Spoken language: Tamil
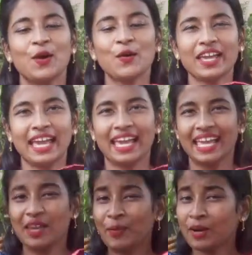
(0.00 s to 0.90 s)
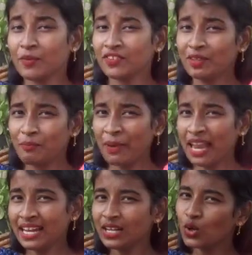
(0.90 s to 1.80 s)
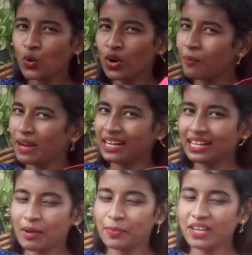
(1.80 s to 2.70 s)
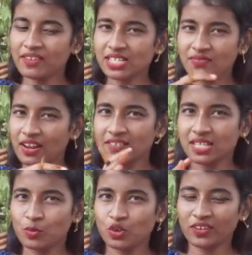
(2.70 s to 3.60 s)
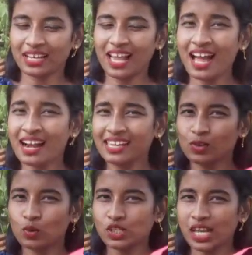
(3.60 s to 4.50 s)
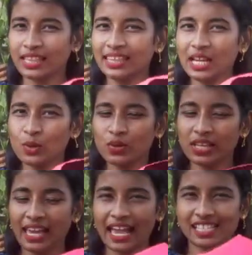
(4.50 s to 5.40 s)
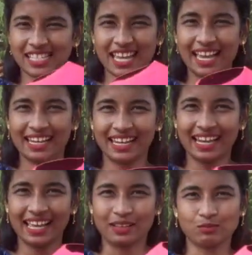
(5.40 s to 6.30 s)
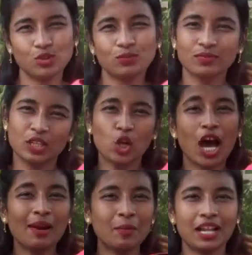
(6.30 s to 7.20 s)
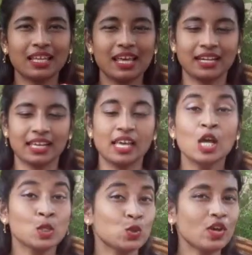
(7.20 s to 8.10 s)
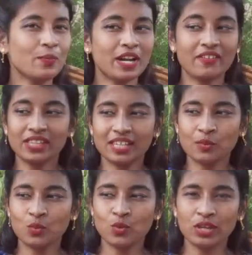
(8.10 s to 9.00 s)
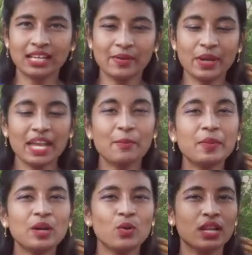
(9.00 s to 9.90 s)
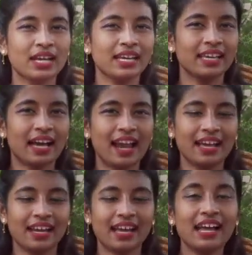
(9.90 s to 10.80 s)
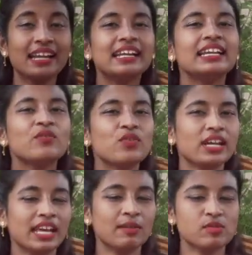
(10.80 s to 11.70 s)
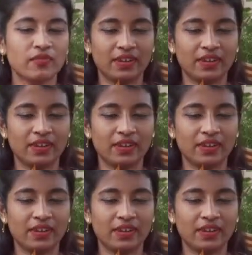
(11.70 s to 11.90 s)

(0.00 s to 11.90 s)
ஓகே இப்போ நம்ம வந்து பெயிண்ட் கூட பண்ணிவிட்டு அப்படியே வச்சு ஃப்ளவர்ஸை போட்டு வைக்கலாம் ஆனால் இது கொஞ்சம் அந்தளவுக்கு கேட்சியாக இல்லைல்ல ஸோ நார்மலாக தான் இருக்குது ஸோ இப்போ நம்ம வந்து அந்த மூணு இதுலேயுமே எப்படி உங்களுக்கு அழகழகாக டிஃப்ரெண்ட் டைப்ஸ் ஆஃப்